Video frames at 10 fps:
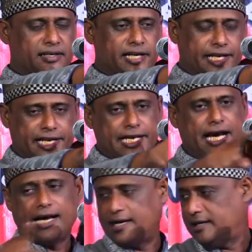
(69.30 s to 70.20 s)
ঠিক কি
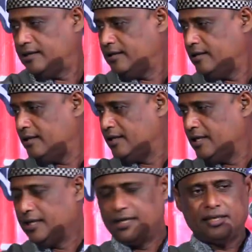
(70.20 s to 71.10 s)
না
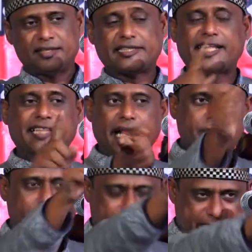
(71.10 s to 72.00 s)
দাদার
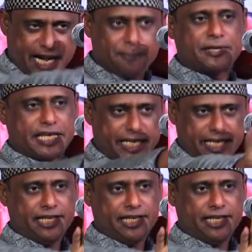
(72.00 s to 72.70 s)
বাপের নাম কি